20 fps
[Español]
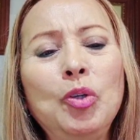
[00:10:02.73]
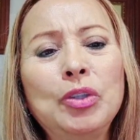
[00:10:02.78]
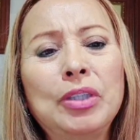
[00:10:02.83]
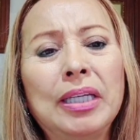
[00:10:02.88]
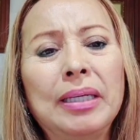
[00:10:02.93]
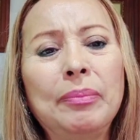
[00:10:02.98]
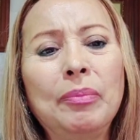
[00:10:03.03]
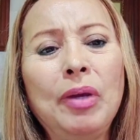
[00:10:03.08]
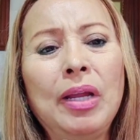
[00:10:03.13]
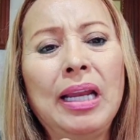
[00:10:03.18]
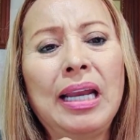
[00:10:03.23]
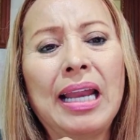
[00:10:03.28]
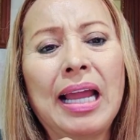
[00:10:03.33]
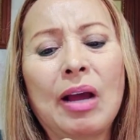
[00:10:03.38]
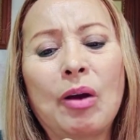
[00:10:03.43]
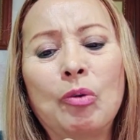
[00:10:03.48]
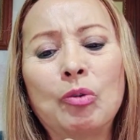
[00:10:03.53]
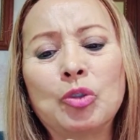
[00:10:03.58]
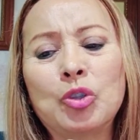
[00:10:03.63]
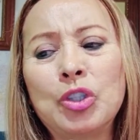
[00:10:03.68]
tenemos en
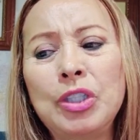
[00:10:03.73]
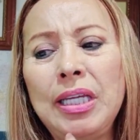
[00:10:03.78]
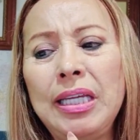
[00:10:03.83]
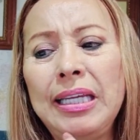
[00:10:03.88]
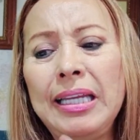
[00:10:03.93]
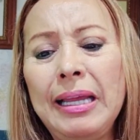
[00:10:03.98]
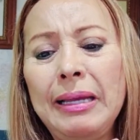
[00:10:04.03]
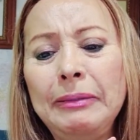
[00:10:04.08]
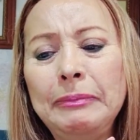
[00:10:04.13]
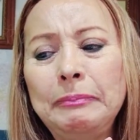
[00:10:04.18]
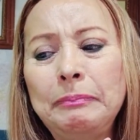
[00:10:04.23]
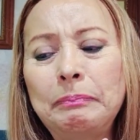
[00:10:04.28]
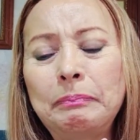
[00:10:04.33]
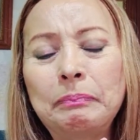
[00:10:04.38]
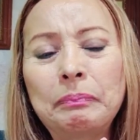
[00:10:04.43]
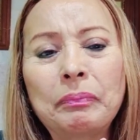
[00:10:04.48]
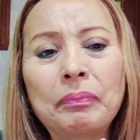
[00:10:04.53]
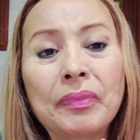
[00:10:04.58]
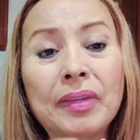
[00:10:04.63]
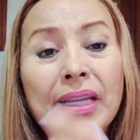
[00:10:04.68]
la cocina
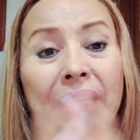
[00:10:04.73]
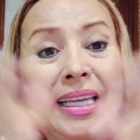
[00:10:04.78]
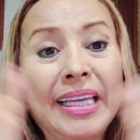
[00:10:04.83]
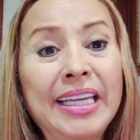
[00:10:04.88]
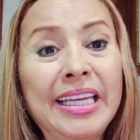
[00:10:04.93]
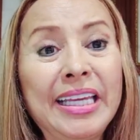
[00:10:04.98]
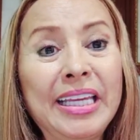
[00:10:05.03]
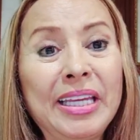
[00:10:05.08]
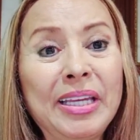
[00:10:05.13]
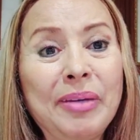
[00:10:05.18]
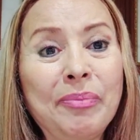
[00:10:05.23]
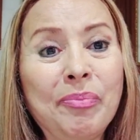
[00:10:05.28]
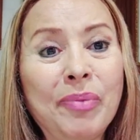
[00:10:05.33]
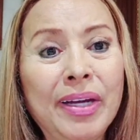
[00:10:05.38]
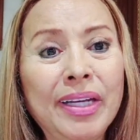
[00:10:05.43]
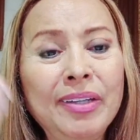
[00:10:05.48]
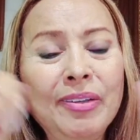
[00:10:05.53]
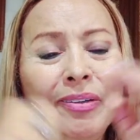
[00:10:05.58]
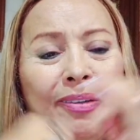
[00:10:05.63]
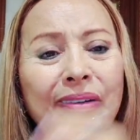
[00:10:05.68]
y
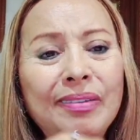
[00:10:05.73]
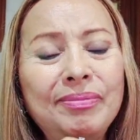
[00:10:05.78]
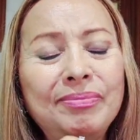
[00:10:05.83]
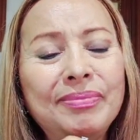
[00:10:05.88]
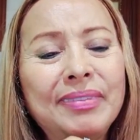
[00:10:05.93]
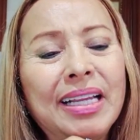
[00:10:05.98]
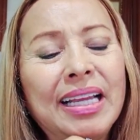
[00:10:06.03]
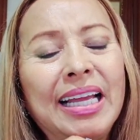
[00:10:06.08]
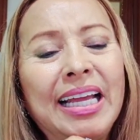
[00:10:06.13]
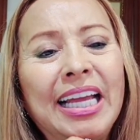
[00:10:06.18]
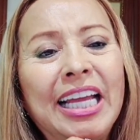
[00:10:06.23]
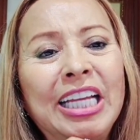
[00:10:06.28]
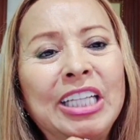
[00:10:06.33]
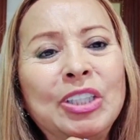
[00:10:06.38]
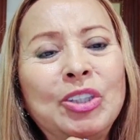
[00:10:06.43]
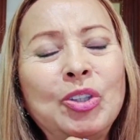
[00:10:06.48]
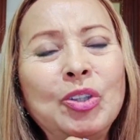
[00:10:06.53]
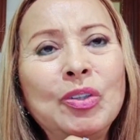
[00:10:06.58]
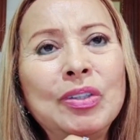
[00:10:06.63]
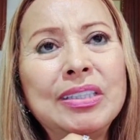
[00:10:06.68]
bueno,
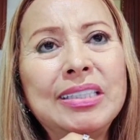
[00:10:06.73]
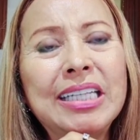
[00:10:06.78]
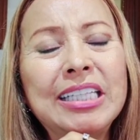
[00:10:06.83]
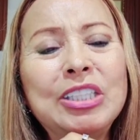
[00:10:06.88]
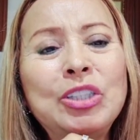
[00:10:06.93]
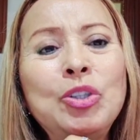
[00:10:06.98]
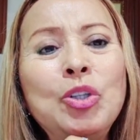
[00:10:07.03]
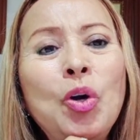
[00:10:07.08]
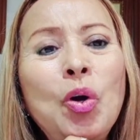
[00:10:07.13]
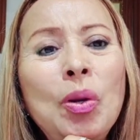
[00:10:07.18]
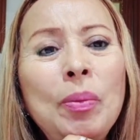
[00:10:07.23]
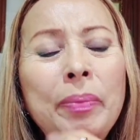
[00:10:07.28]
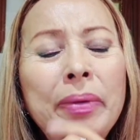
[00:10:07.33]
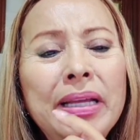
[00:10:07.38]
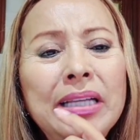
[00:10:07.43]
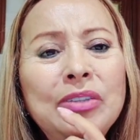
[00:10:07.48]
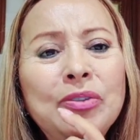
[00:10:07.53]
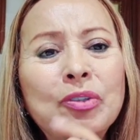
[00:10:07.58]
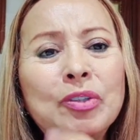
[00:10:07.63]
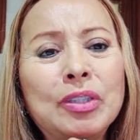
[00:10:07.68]
entonces no
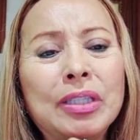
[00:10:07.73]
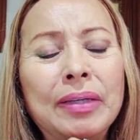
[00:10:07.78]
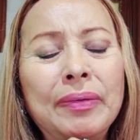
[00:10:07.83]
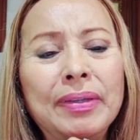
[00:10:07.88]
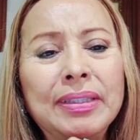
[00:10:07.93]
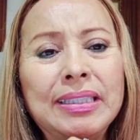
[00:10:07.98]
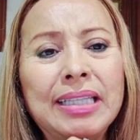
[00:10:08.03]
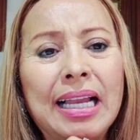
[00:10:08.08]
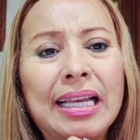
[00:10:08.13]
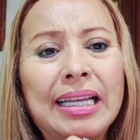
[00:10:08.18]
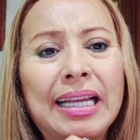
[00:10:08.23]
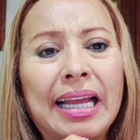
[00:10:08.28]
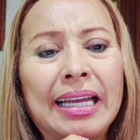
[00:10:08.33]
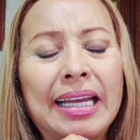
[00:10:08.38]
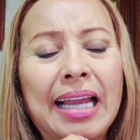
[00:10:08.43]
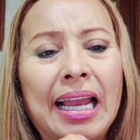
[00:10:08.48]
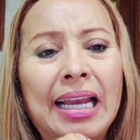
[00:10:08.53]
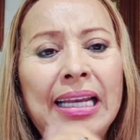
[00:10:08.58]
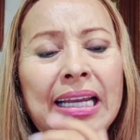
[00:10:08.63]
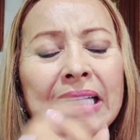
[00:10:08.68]
olviden suscribirse al
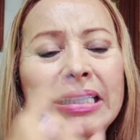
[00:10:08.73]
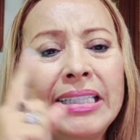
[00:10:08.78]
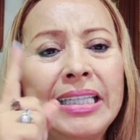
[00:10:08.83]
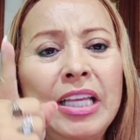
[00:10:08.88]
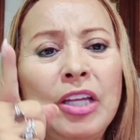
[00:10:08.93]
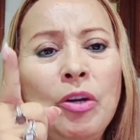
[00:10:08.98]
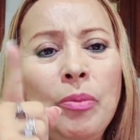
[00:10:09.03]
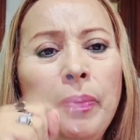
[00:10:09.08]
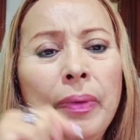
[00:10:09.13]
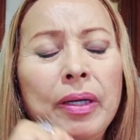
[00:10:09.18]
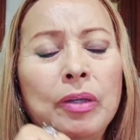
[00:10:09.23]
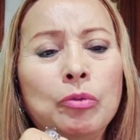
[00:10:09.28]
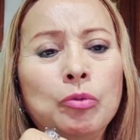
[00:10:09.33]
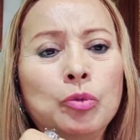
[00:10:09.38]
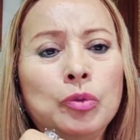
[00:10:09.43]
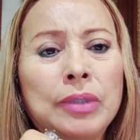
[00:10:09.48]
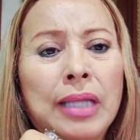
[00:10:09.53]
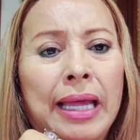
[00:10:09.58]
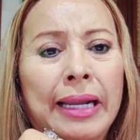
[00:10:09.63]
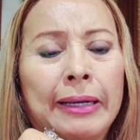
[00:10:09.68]
canal, les quiero
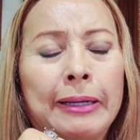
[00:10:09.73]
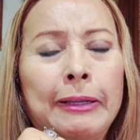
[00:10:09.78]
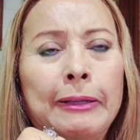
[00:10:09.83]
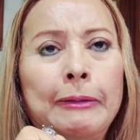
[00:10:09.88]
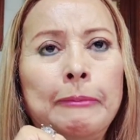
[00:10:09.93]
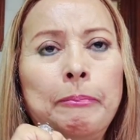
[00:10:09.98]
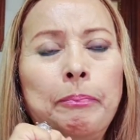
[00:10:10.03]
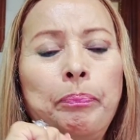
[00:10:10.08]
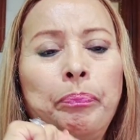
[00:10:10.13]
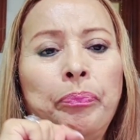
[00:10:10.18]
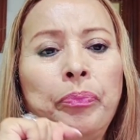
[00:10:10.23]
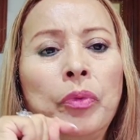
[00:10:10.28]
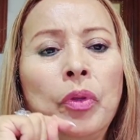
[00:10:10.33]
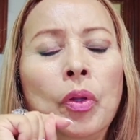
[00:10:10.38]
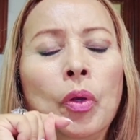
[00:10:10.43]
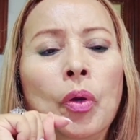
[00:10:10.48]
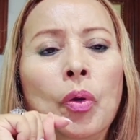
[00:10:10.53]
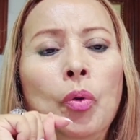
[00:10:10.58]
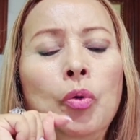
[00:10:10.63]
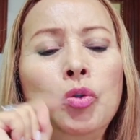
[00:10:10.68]
preguntar,
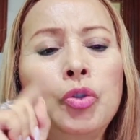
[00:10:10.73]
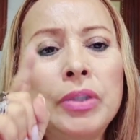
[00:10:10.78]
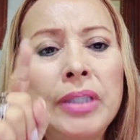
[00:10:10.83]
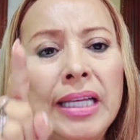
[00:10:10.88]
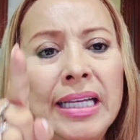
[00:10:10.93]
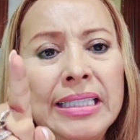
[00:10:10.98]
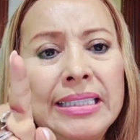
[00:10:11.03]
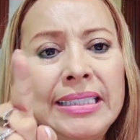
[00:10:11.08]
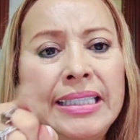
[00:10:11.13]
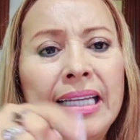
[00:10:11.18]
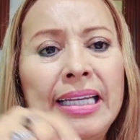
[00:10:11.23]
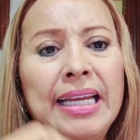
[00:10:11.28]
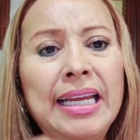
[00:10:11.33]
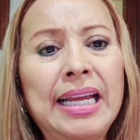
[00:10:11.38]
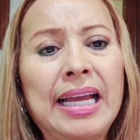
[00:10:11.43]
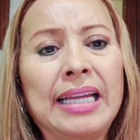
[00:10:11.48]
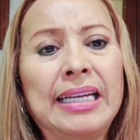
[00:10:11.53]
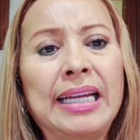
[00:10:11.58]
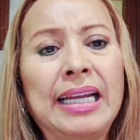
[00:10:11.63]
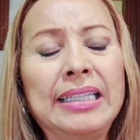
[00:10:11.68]
ustedes tienen
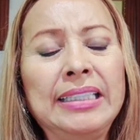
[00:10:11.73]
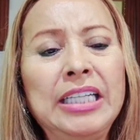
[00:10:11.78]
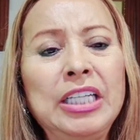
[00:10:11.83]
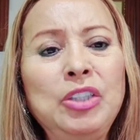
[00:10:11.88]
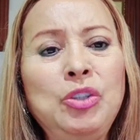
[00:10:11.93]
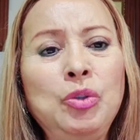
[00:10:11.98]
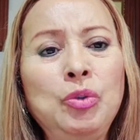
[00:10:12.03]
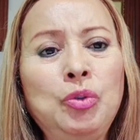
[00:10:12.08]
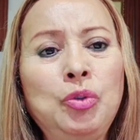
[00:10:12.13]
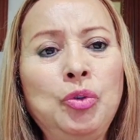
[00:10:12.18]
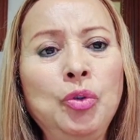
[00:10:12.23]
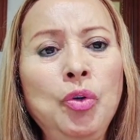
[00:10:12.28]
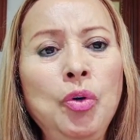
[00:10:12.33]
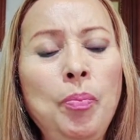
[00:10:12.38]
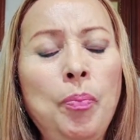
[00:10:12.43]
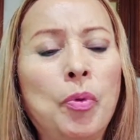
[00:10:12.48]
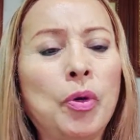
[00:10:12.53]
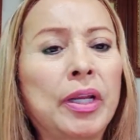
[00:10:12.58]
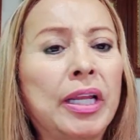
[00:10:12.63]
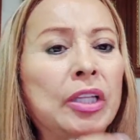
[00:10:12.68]
canal de
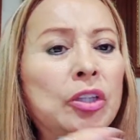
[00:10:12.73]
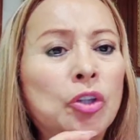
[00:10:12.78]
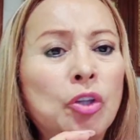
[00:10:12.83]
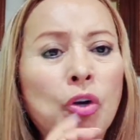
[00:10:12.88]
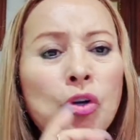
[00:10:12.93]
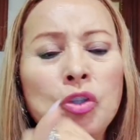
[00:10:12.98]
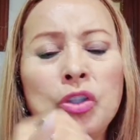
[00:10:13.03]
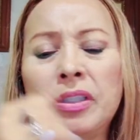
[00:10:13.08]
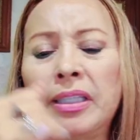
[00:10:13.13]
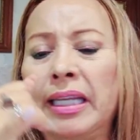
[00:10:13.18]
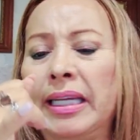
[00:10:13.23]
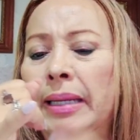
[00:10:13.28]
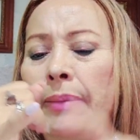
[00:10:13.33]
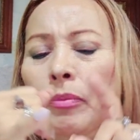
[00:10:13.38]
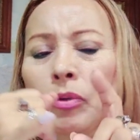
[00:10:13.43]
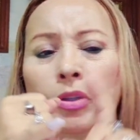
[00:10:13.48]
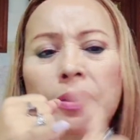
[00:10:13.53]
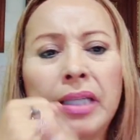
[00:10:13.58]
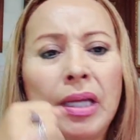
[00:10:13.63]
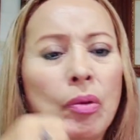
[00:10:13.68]
YouTube, porque todos
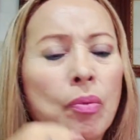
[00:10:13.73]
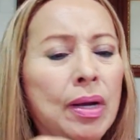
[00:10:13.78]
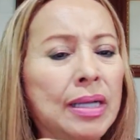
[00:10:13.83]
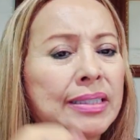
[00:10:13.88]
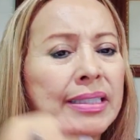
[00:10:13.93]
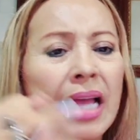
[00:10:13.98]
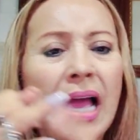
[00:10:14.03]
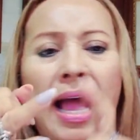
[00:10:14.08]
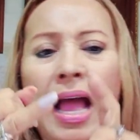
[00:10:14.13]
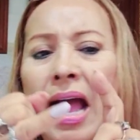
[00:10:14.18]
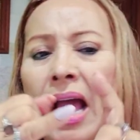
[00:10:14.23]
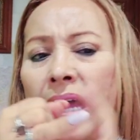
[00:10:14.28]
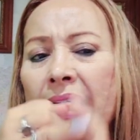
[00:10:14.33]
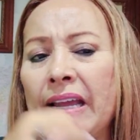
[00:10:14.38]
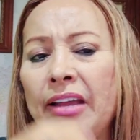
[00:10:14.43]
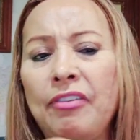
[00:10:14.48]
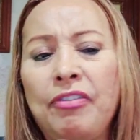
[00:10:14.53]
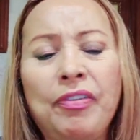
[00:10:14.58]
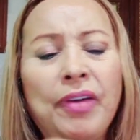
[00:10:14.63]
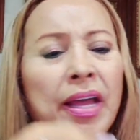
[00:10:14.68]
tenemos que WhatsApp,
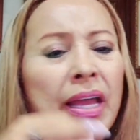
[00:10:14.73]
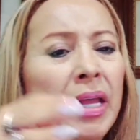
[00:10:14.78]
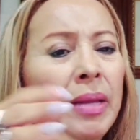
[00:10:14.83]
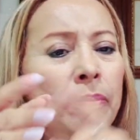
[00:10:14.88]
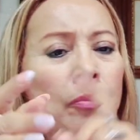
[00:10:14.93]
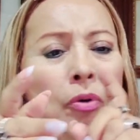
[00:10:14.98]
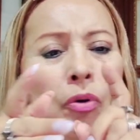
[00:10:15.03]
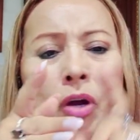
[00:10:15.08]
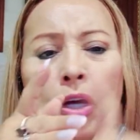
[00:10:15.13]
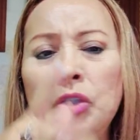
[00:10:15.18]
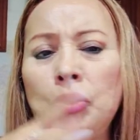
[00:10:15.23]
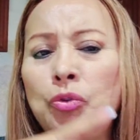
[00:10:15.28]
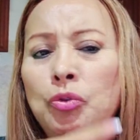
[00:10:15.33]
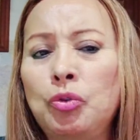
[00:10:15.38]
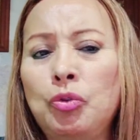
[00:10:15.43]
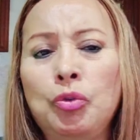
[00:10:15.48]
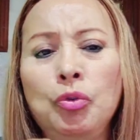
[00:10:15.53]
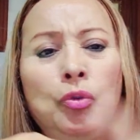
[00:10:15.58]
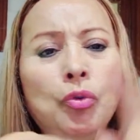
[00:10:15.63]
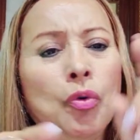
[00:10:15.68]
que Facebook, que
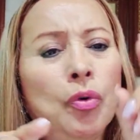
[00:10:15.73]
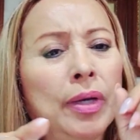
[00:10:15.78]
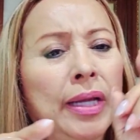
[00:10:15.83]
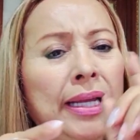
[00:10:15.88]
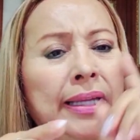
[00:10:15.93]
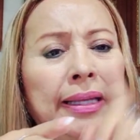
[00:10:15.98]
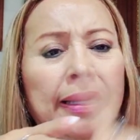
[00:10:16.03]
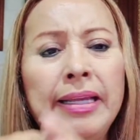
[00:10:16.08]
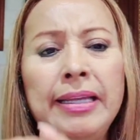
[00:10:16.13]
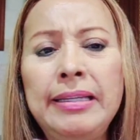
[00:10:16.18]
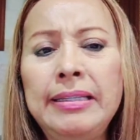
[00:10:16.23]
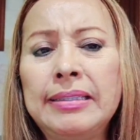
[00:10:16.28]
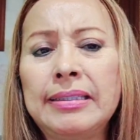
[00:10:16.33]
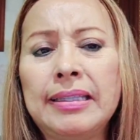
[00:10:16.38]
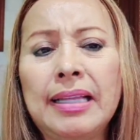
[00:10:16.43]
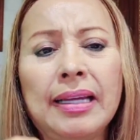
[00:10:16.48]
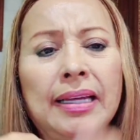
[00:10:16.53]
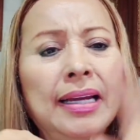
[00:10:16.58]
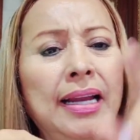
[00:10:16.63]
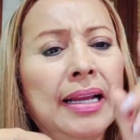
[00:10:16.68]
YouTube, que
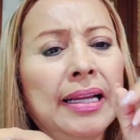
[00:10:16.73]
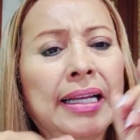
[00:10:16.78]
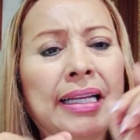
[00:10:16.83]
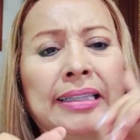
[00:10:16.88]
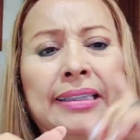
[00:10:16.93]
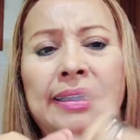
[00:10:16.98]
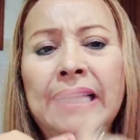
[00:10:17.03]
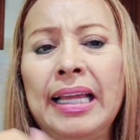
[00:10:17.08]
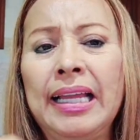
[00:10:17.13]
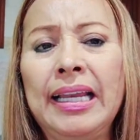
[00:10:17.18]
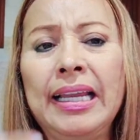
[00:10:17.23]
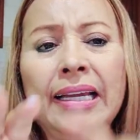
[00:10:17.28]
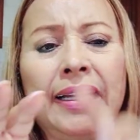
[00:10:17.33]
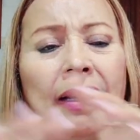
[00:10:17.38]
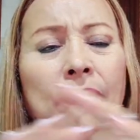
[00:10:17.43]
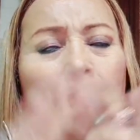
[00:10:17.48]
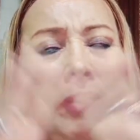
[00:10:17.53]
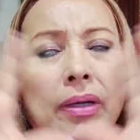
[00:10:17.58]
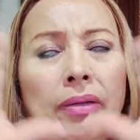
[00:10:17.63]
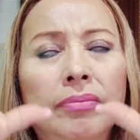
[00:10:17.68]
Instagram, que
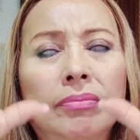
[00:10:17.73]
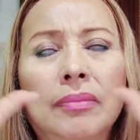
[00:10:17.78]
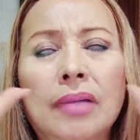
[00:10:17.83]
Telegram, bueno,